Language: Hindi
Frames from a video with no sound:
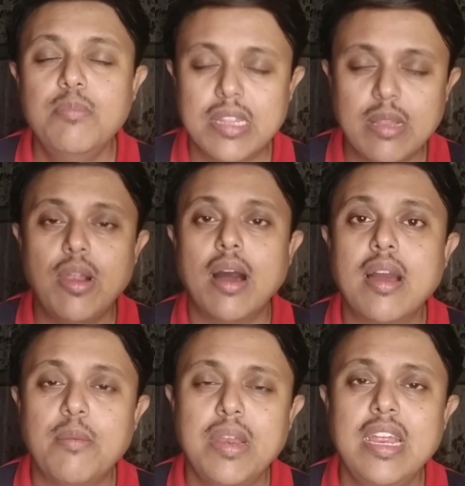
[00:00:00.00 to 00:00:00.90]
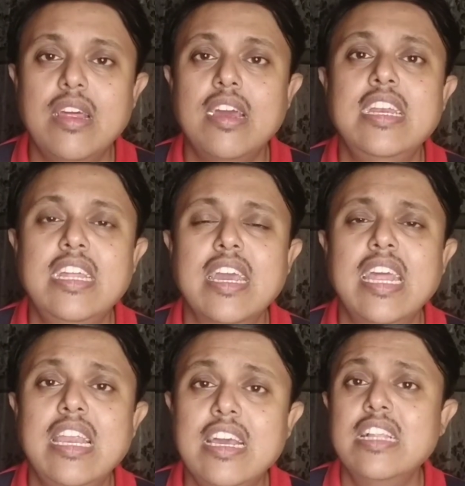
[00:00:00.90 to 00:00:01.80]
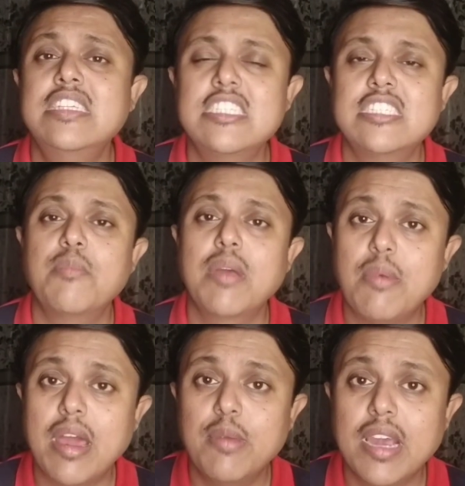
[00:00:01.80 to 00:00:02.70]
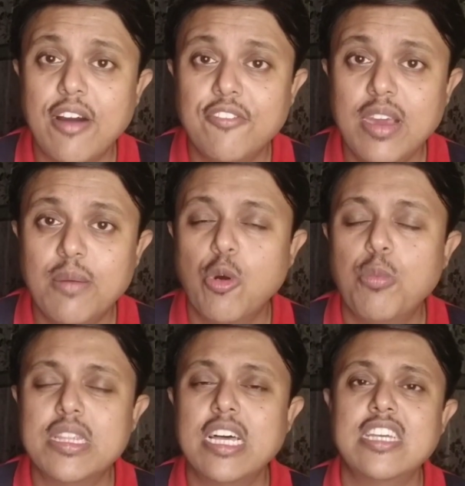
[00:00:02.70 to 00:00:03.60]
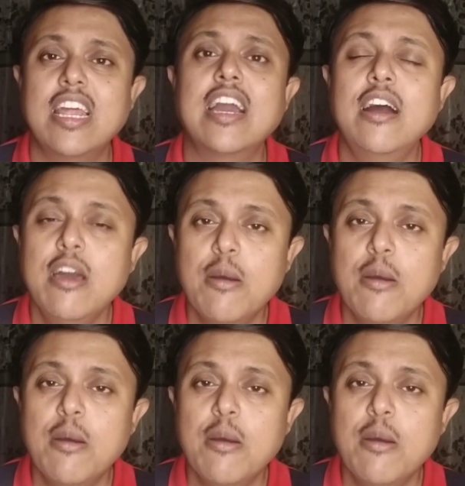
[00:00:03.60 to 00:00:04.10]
मतलब अपने इंडिया की लीगल सिस्टम के बारे में काफी आपको पता चलेगा